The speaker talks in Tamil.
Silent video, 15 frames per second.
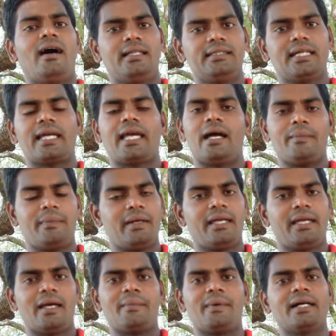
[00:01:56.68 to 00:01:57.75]
அந்த காப்பி
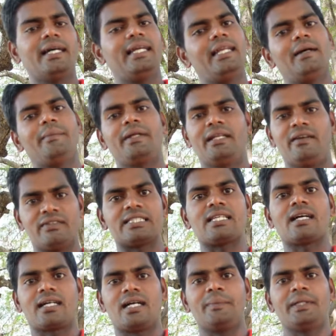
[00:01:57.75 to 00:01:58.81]
கேட்பாங்க இல்லை அப்படின்னா
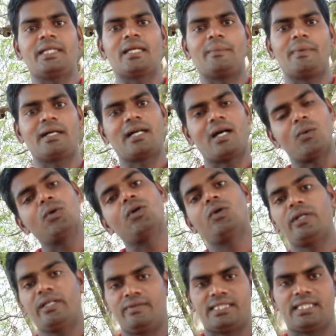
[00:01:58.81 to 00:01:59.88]
விசா காப்பி கேட்பாங்க
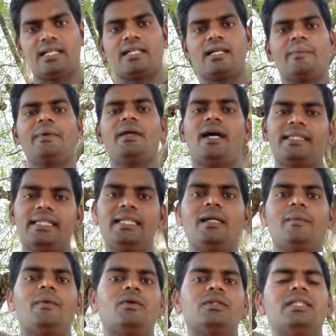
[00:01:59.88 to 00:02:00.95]
அவங்களுடைய விசா காப்பி அதையும்
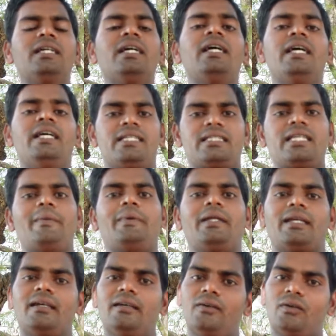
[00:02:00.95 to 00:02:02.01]
நம்ம வந்து
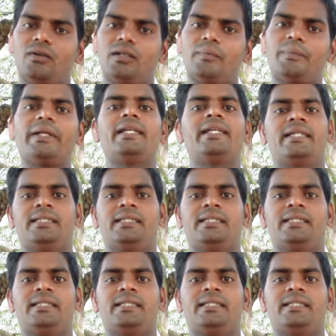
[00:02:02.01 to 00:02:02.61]
சேஃப்டிக்கு ஒரு பிரிண்ட்